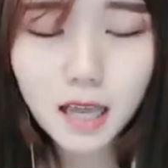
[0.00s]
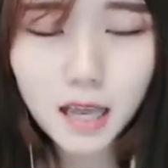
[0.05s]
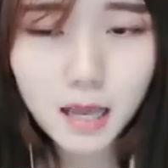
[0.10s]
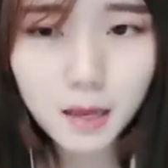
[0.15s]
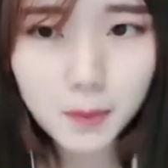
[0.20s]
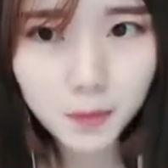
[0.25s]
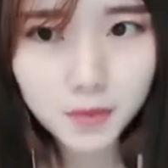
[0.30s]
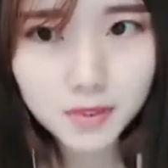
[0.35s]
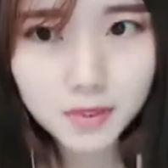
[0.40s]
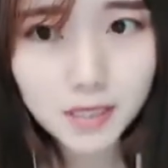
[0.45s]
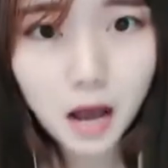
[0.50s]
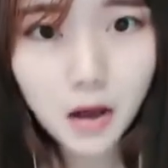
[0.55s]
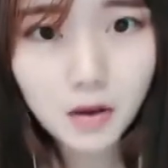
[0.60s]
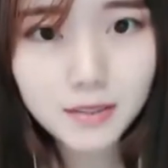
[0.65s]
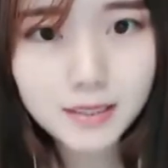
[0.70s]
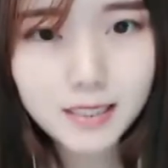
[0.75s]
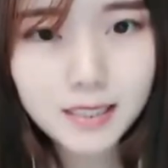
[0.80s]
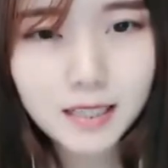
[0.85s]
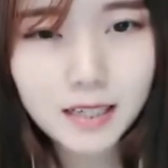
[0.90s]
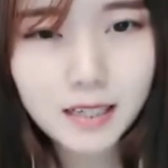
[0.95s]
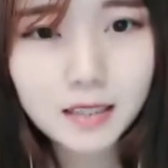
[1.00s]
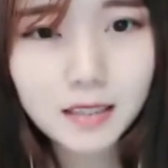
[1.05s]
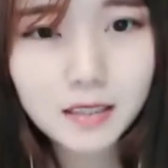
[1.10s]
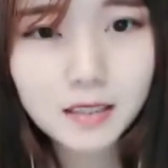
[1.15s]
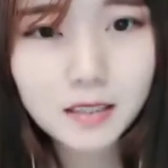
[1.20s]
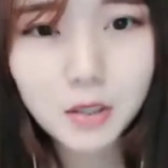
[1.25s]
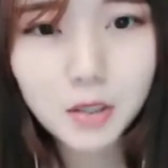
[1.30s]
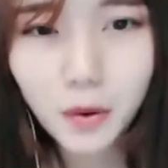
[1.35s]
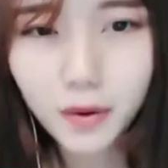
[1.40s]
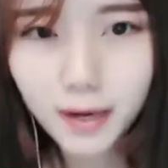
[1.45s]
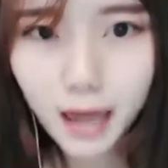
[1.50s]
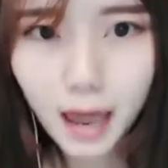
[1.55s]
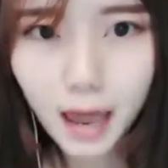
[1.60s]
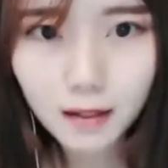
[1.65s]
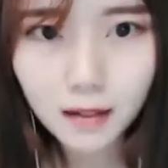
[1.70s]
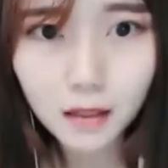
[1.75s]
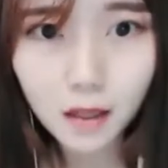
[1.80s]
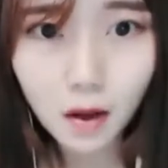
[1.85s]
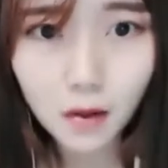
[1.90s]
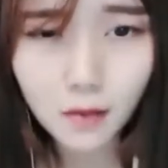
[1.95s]
一不小心就
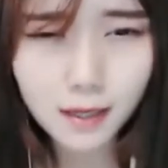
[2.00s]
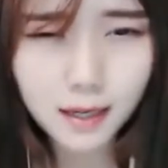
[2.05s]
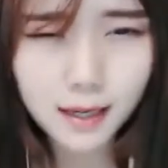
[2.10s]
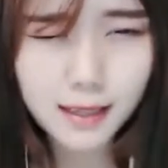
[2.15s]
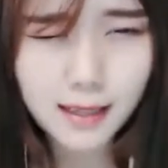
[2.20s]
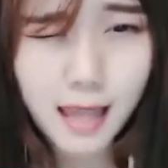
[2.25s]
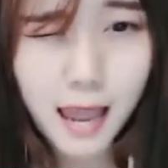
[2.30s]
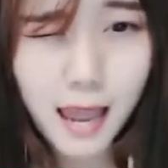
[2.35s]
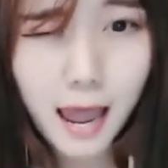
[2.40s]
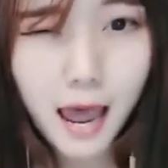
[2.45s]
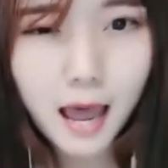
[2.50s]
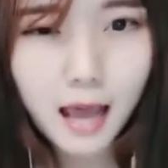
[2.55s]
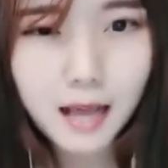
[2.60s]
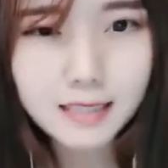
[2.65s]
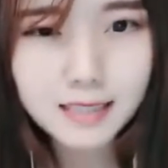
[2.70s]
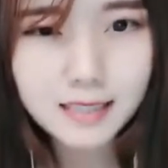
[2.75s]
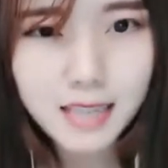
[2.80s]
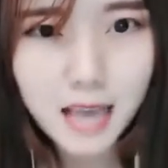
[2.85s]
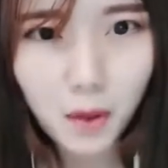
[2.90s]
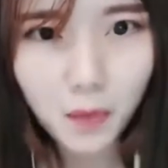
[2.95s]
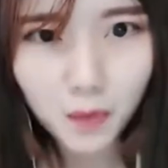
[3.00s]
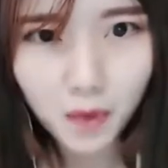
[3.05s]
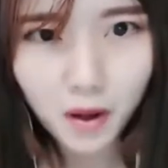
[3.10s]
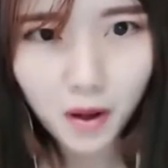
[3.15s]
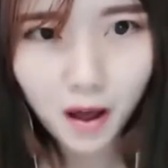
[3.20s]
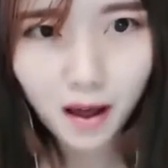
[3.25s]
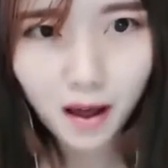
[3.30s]
干掉了个大家伙，